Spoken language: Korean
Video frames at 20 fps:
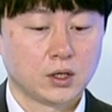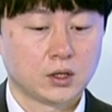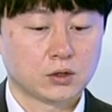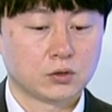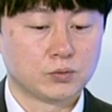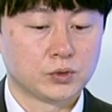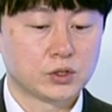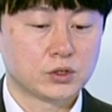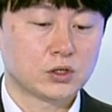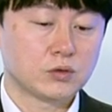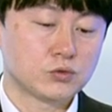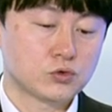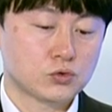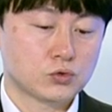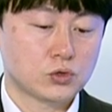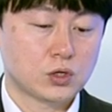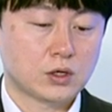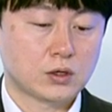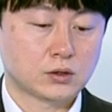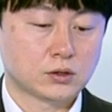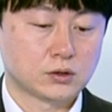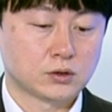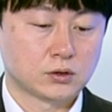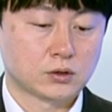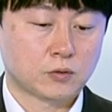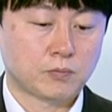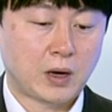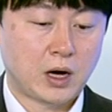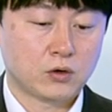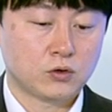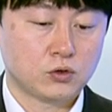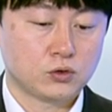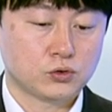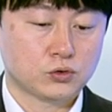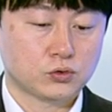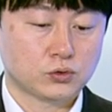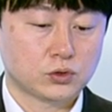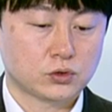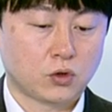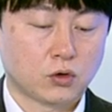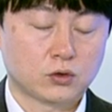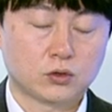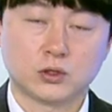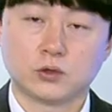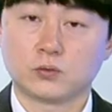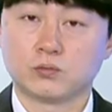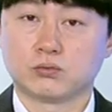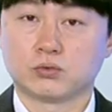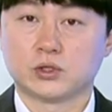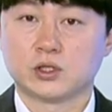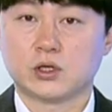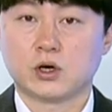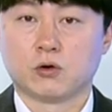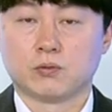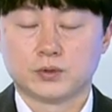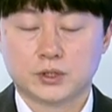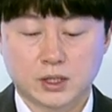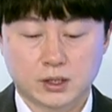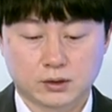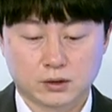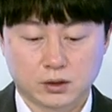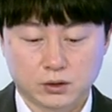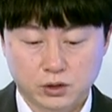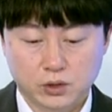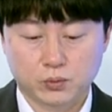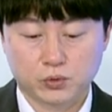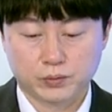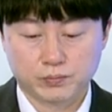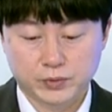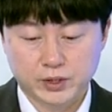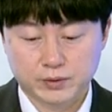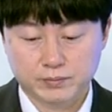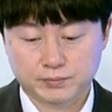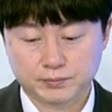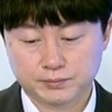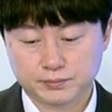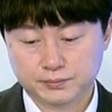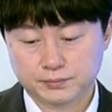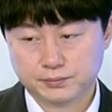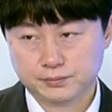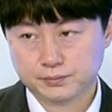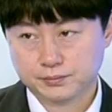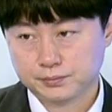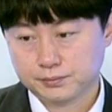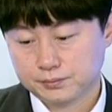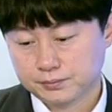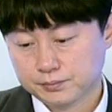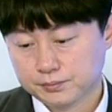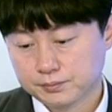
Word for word: 그런 민간주로서 그 방어주로서 접근해서 무리가 없지 않나 이렇게 음, 보입니다. 좋습니다.